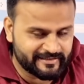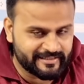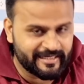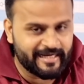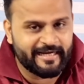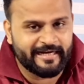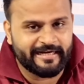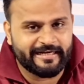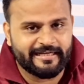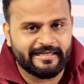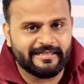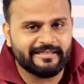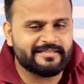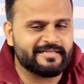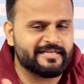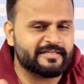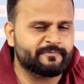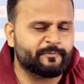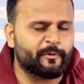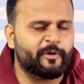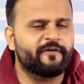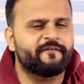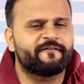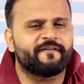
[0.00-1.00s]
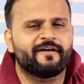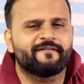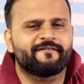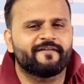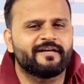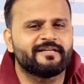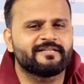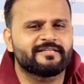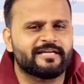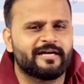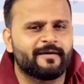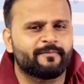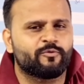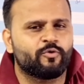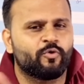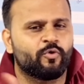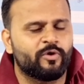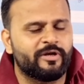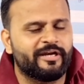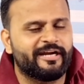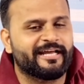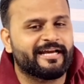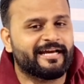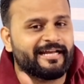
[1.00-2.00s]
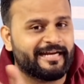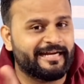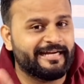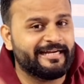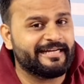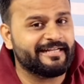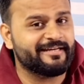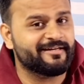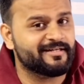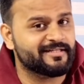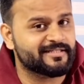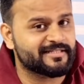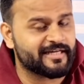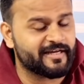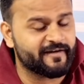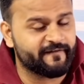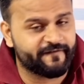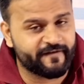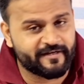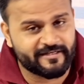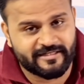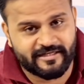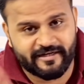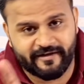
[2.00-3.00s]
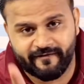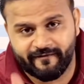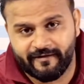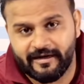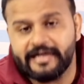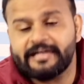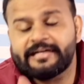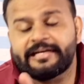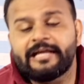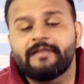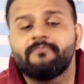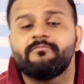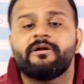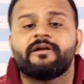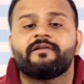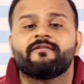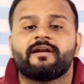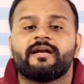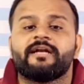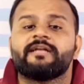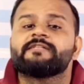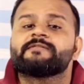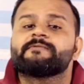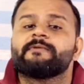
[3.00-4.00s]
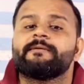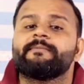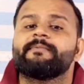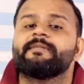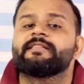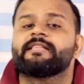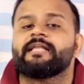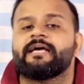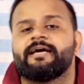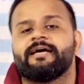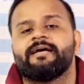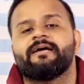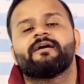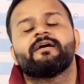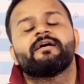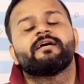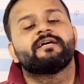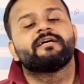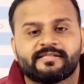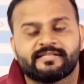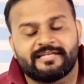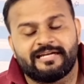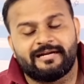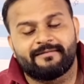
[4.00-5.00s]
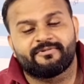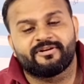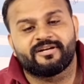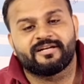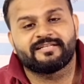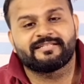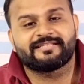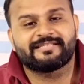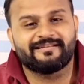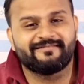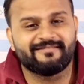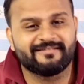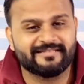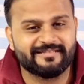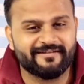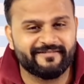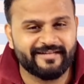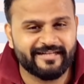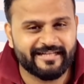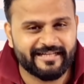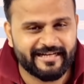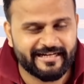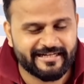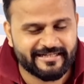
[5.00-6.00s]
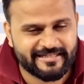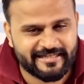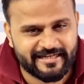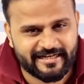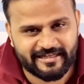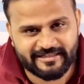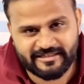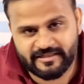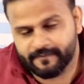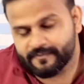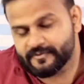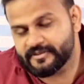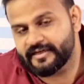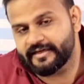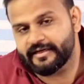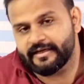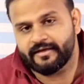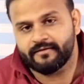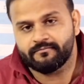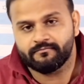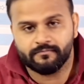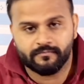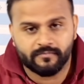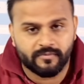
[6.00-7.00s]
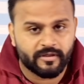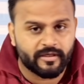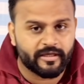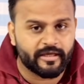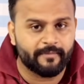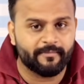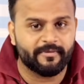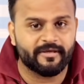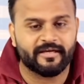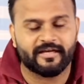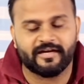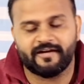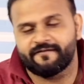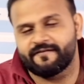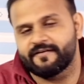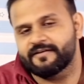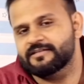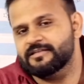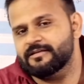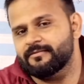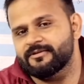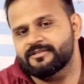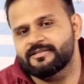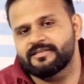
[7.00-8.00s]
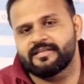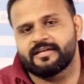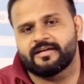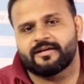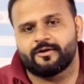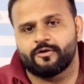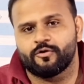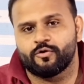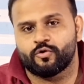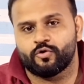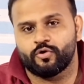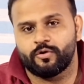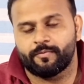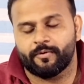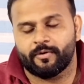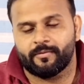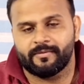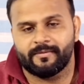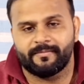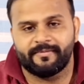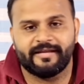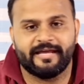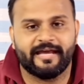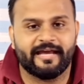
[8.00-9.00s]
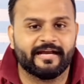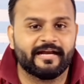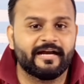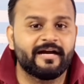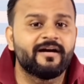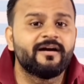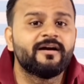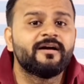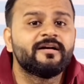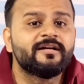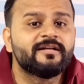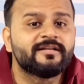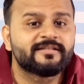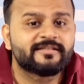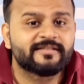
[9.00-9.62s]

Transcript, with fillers: अच्छा है डील 6.55 इंच का आपको ओलेड का 90 हर्ज का रिफ्रेश रेट वाला 10 बीट वाला डिस्प्ले मिलता है स्नैपड्रैगन 778G का चिपसेट है गेमिंग ग्राफिक्स सब अच्छी तरह कर लो कोई प्रॉब्लम नहीं आएगा